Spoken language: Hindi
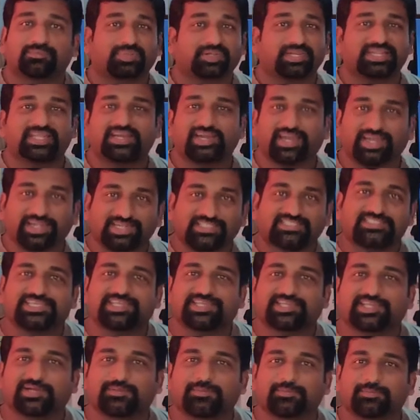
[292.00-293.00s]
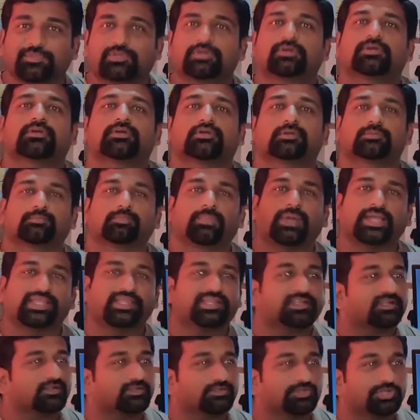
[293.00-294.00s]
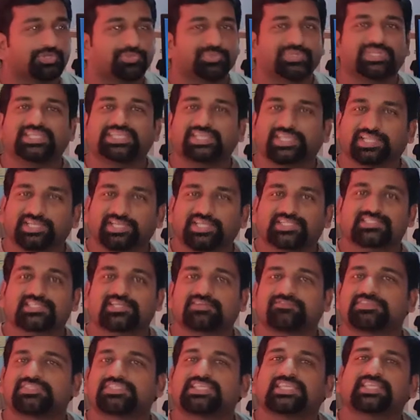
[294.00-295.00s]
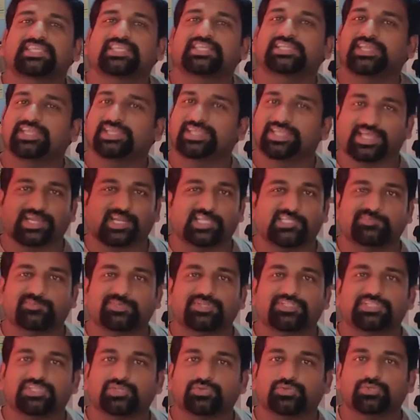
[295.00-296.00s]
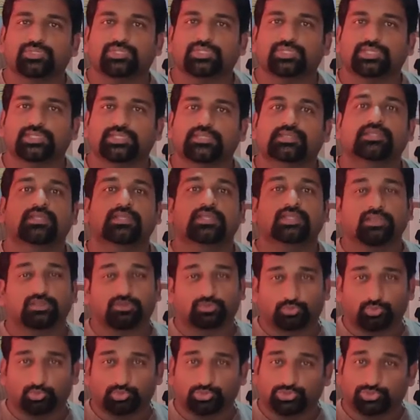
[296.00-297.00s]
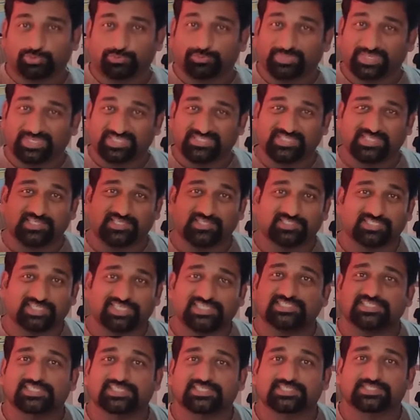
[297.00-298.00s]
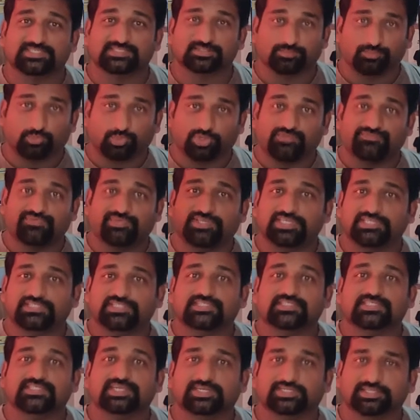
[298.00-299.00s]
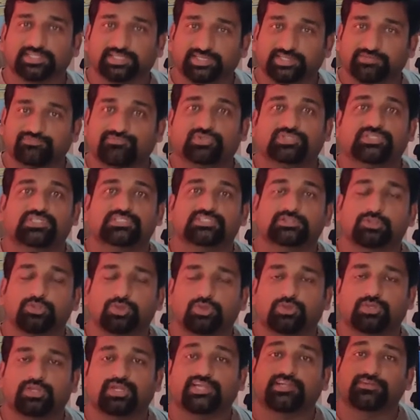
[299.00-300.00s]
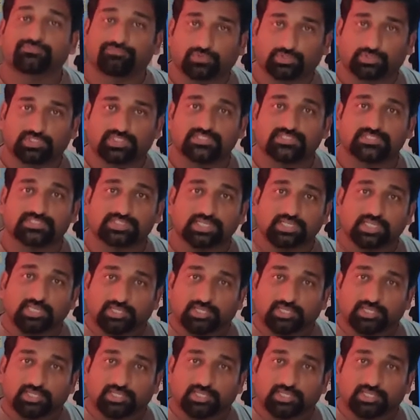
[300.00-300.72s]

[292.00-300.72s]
प्री राइड चेकअप बाइक ट्यूनिंग के लिए सर्विसिंग के लिए गैरेज पे दी हुई है कुछ बेसिक चेंजेस मॉडिफिकेशन करने हैं फॉर दिस लॉन्ग राइड फॉर दिस